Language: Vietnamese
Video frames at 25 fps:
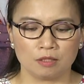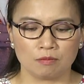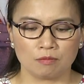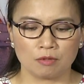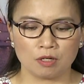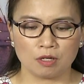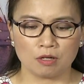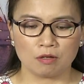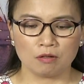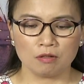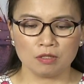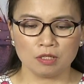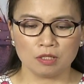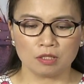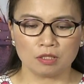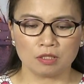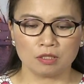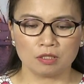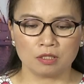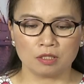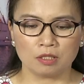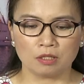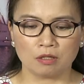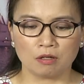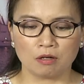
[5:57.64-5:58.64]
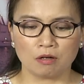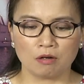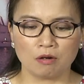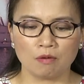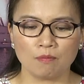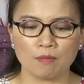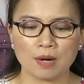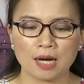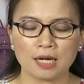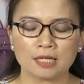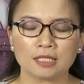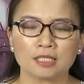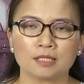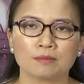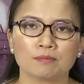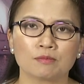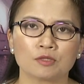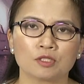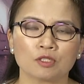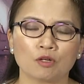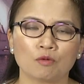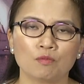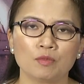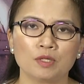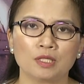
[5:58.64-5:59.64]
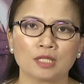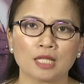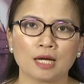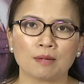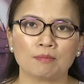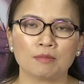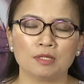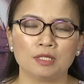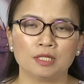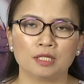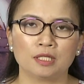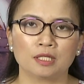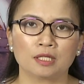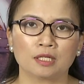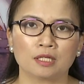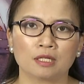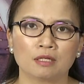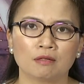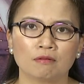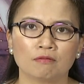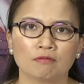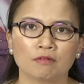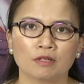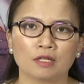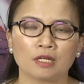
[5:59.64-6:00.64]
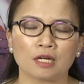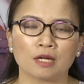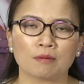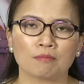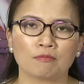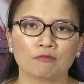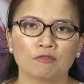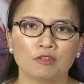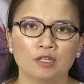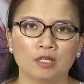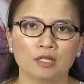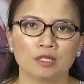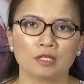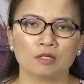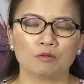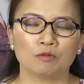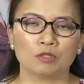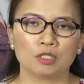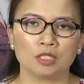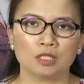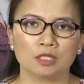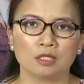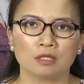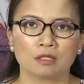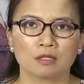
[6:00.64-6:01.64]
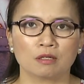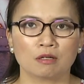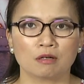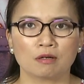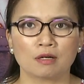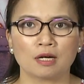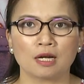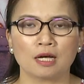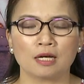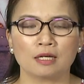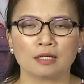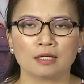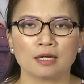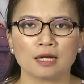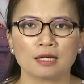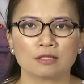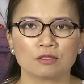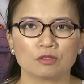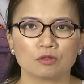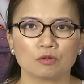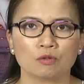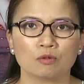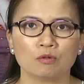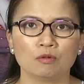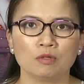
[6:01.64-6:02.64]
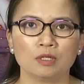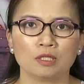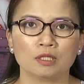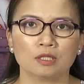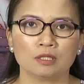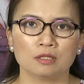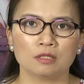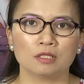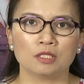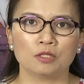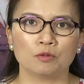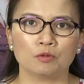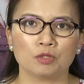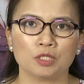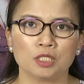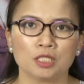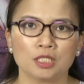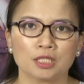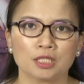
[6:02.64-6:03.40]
Trong đó thì chỉ có 368 người cần phải nằm viện điều trị, còn lại đa số là tự điều